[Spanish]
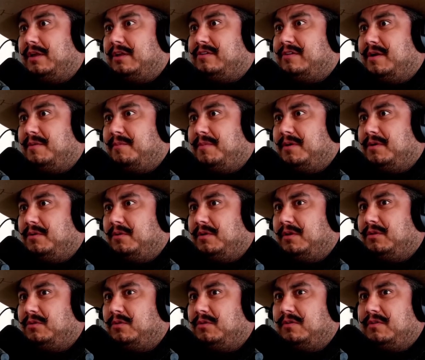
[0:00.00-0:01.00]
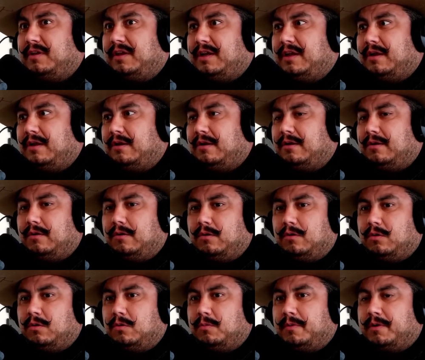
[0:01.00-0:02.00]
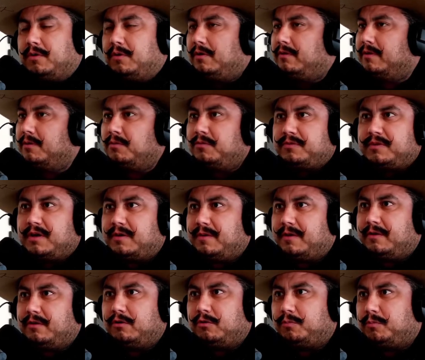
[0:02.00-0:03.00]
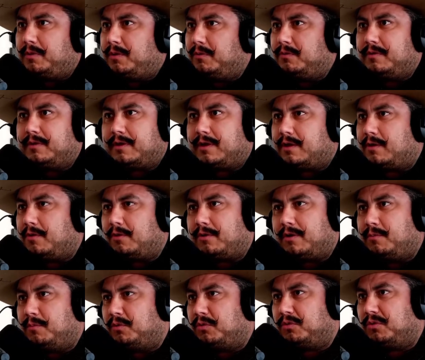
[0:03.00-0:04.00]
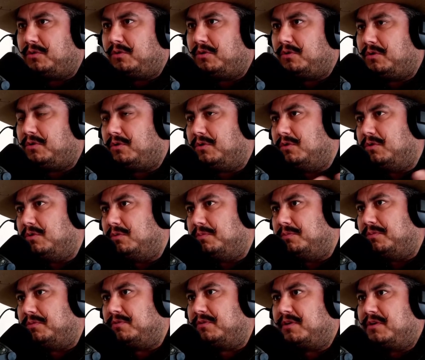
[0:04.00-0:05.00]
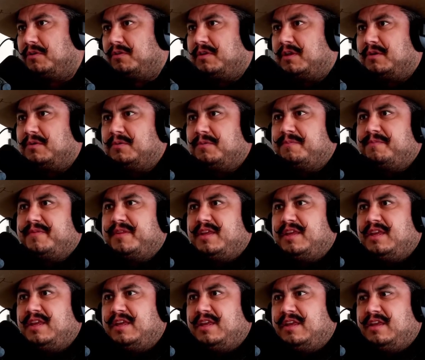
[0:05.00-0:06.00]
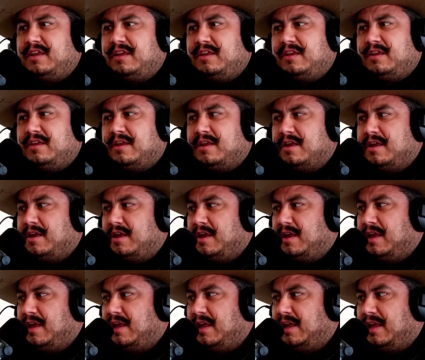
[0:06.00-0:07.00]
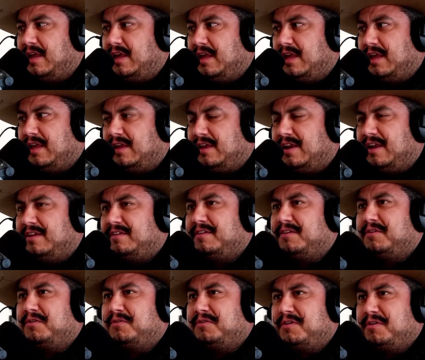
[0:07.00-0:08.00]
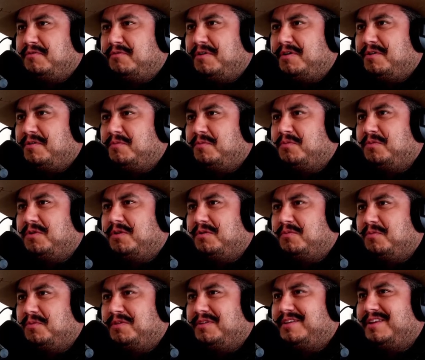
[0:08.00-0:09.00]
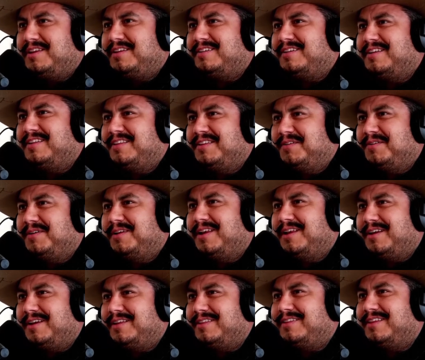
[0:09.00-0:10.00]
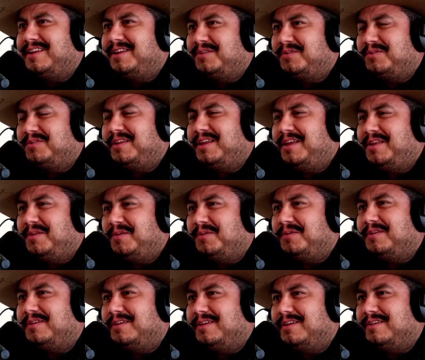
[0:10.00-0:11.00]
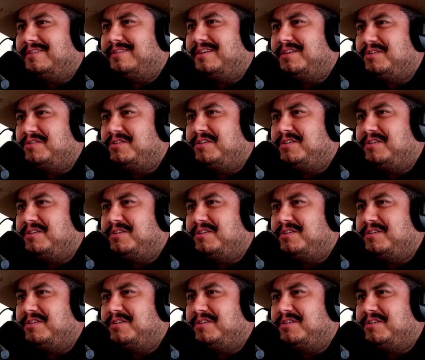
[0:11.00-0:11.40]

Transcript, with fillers: la chamba, ¿no? Entonces era, o mejor les damos trabajo y nos ponemos a que corre el motor, o pues qué onda, ¿no? Y, y gracias a Dios sí fue algo muy, muy interesante, La gente le ha gustado y ha estado